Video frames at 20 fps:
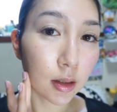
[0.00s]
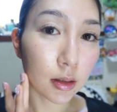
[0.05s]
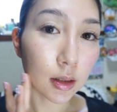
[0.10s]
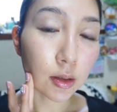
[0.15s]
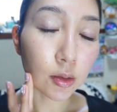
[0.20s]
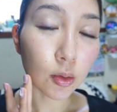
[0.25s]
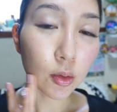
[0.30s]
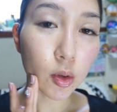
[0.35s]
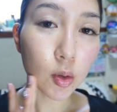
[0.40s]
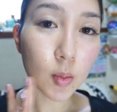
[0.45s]

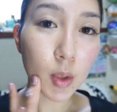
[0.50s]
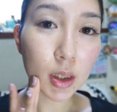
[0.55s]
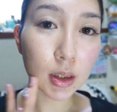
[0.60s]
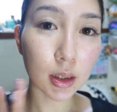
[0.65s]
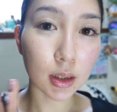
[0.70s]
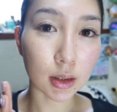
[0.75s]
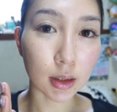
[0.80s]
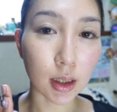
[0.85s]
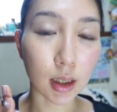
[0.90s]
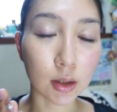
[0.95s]
でそこま
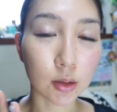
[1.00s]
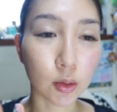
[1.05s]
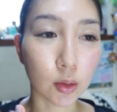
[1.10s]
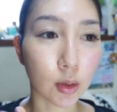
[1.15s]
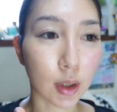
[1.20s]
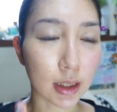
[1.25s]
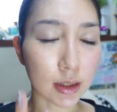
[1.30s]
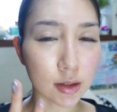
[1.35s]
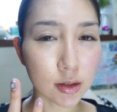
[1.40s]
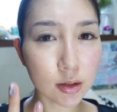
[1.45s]
でねあ
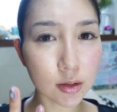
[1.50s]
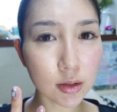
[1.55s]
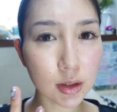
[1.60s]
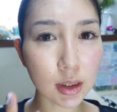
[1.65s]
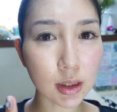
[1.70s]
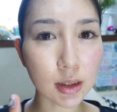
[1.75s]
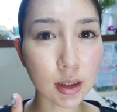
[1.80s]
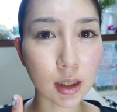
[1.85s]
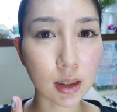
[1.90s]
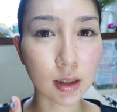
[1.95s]
の厚塗
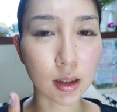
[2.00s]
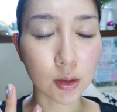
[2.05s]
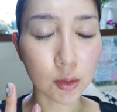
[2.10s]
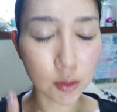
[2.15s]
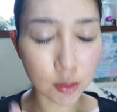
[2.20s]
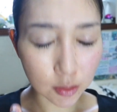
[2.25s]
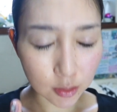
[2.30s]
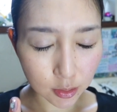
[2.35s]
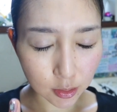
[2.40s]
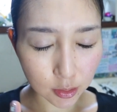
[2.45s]
り感が
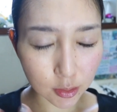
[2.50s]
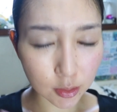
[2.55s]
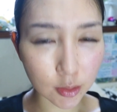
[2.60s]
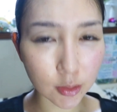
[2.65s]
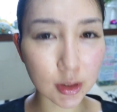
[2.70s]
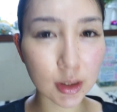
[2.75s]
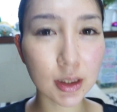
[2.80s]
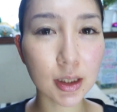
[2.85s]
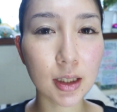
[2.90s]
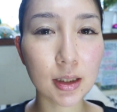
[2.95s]
本
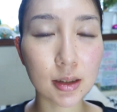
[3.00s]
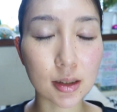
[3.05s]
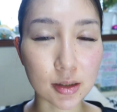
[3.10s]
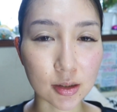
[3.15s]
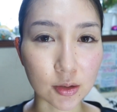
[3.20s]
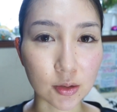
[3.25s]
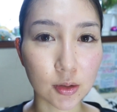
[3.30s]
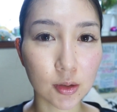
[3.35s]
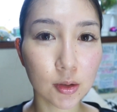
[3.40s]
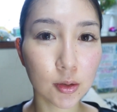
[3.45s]
当にないんで
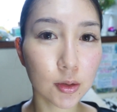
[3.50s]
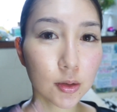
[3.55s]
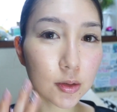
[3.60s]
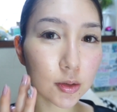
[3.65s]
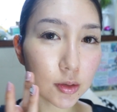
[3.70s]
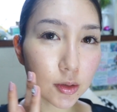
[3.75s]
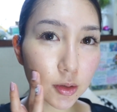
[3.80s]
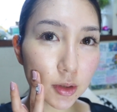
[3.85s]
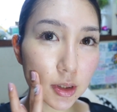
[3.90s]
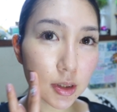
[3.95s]
すよ。
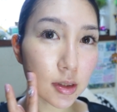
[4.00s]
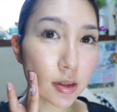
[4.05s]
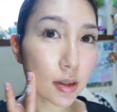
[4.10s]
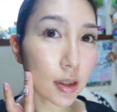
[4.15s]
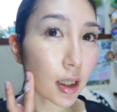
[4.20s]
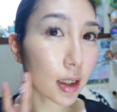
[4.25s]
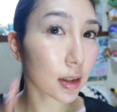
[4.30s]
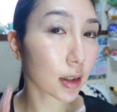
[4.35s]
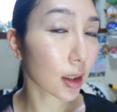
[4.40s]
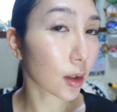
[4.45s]
本当に素
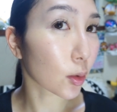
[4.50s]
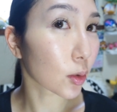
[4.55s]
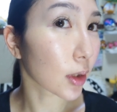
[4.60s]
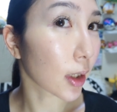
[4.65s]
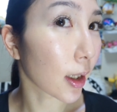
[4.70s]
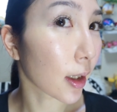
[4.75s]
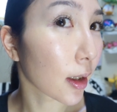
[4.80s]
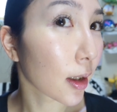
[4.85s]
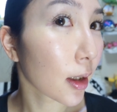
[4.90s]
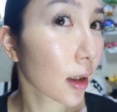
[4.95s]
肌を
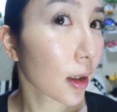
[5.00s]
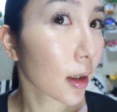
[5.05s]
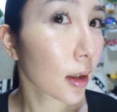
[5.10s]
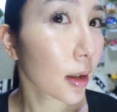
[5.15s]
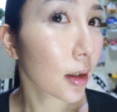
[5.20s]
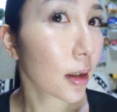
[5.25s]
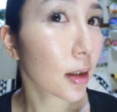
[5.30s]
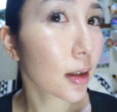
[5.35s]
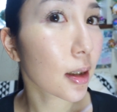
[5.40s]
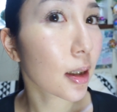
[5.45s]
ね
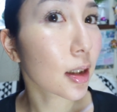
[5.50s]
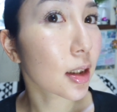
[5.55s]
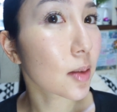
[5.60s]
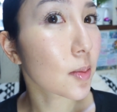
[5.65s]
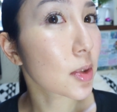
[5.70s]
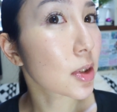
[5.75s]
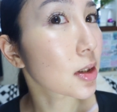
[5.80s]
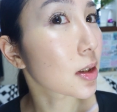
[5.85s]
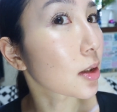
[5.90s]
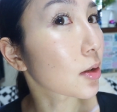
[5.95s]
綺麗に
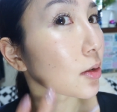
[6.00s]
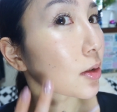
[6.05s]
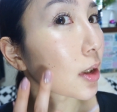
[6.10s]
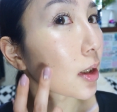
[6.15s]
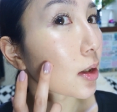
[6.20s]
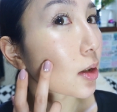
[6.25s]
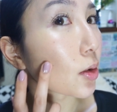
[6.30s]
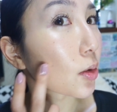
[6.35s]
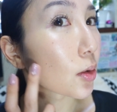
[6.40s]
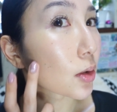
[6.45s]
見せてく
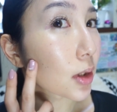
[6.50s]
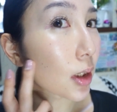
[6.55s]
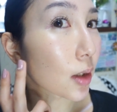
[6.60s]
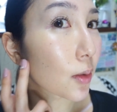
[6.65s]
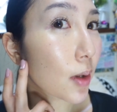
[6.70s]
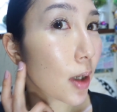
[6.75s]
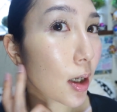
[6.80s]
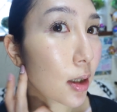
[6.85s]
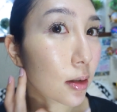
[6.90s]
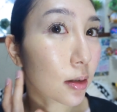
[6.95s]
れるような
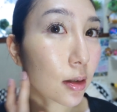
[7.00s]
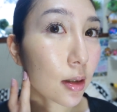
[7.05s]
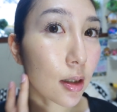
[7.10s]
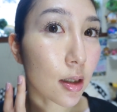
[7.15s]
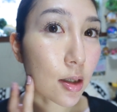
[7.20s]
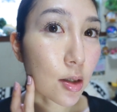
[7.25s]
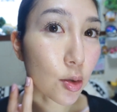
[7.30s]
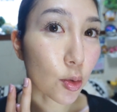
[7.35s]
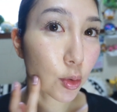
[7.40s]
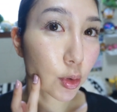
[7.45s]

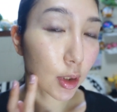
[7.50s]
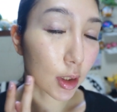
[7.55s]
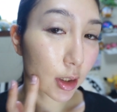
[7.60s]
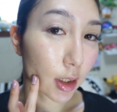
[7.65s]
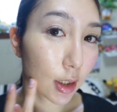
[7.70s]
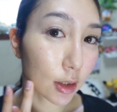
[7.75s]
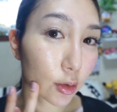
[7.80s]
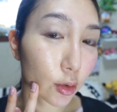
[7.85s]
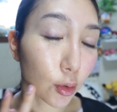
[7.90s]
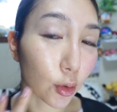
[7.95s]
ファンデーションだ
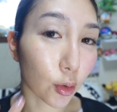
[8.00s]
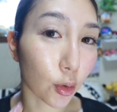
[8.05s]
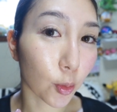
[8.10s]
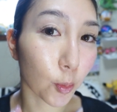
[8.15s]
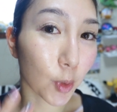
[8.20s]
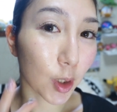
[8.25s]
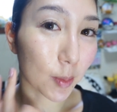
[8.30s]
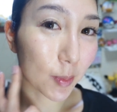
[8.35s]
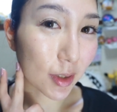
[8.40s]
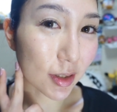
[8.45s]
なと
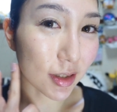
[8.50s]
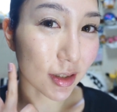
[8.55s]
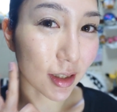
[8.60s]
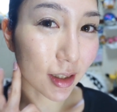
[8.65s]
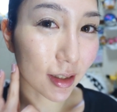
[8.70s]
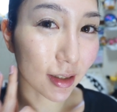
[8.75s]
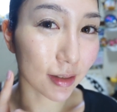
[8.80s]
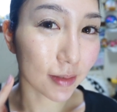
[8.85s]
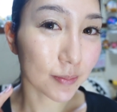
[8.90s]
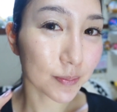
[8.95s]
思いまし
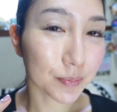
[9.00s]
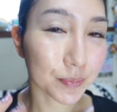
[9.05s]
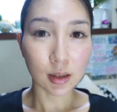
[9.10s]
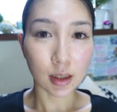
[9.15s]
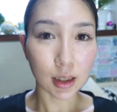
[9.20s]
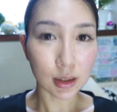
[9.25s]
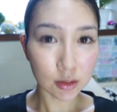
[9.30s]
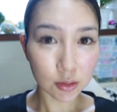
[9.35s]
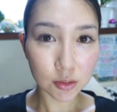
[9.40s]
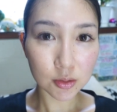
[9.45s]
た。
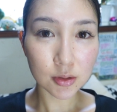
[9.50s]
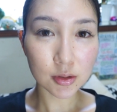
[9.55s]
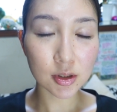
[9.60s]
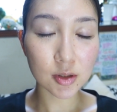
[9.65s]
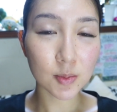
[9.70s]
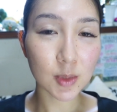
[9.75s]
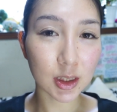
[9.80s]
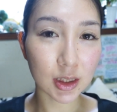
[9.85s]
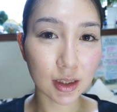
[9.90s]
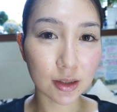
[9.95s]

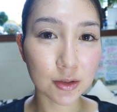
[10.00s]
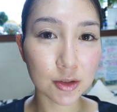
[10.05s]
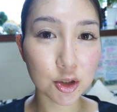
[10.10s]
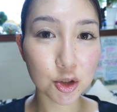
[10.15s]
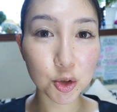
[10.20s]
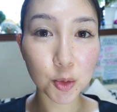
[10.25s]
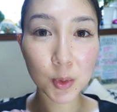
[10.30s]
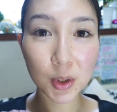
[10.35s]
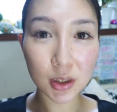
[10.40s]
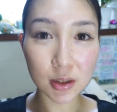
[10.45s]
アットコスメで
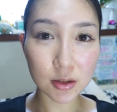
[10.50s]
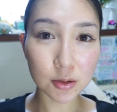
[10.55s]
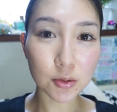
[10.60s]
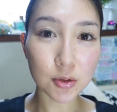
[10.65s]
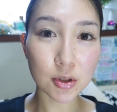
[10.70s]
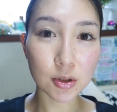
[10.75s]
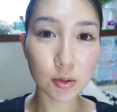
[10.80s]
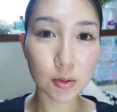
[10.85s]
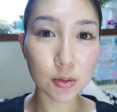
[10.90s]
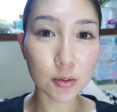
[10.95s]
口コミが
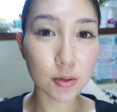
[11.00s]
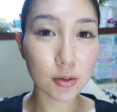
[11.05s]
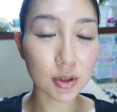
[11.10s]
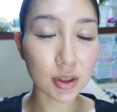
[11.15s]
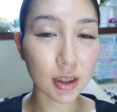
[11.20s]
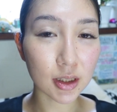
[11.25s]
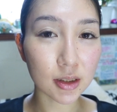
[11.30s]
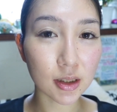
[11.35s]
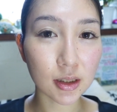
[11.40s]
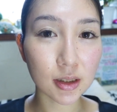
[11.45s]
少し投稿
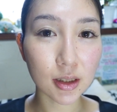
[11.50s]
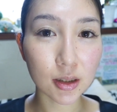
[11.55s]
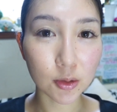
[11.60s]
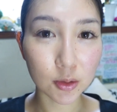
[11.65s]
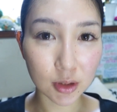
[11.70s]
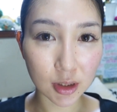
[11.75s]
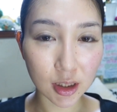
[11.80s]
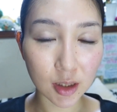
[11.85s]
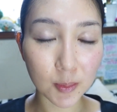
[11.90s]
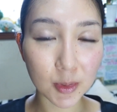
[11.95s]
されていた
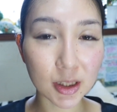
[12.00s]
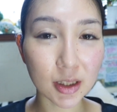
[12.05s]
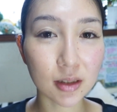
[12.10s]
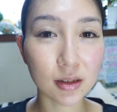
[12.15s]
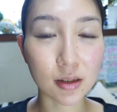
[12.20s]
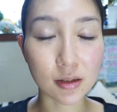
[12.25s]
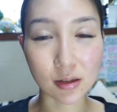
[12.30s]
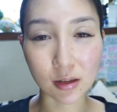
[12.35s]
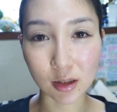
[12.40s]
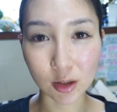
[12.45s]
ので見た
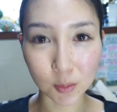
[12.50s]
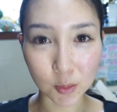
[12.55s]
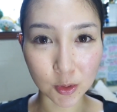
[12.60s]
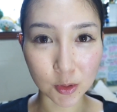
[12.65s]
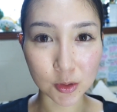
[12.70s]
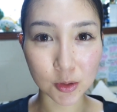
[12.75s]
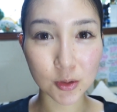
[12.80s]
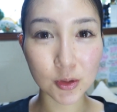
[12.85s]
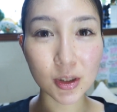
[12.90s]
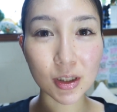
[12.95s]
んですけど
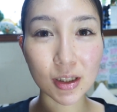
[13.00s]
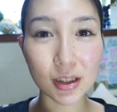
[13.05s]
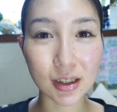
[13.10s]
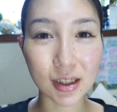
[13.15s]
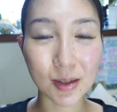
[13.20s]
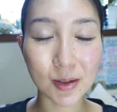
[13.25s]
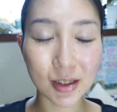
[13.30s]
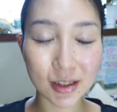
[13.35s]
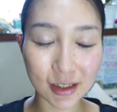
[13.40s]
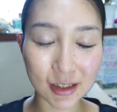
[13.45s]
も、その中に
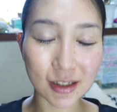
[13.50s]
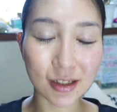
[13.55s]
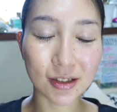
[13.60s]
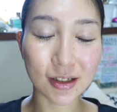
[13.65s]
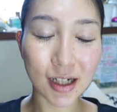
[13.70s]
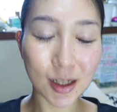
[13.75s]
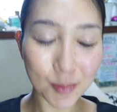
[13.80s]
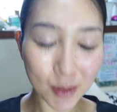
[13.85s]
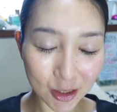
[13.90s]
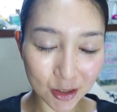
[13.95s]
やはり
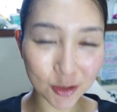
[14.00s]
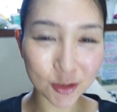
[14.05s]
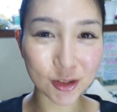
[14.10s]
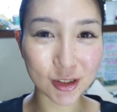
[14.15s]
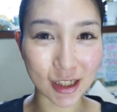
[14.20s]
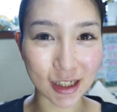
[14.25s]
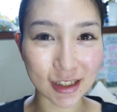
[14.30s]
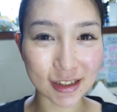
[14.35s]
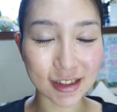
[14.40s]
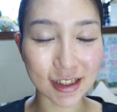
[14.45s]
カバー
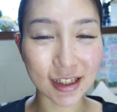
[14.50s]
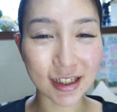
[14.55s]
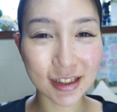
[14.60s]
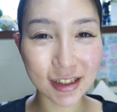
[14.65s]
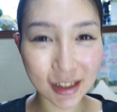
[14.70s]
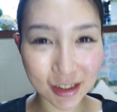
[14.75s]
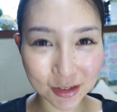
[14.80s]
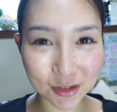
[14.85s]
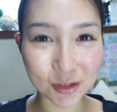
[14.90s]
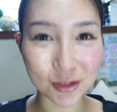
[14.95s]
力が足
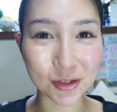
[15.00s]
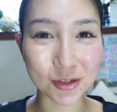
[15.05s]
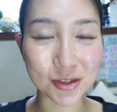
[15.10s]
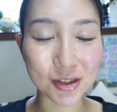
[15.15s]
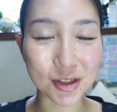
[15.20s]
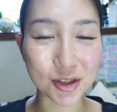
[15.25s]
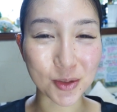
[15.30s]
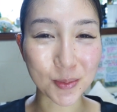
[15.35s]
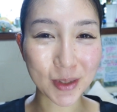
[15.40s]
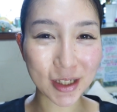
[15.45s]
りないという
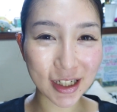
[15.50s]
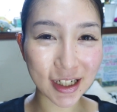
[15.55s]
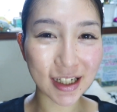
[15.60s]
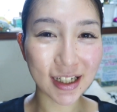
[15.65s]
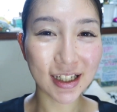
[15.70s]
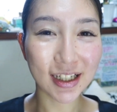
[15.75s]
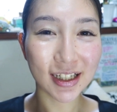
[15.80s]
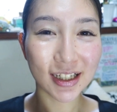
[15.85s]
口コミが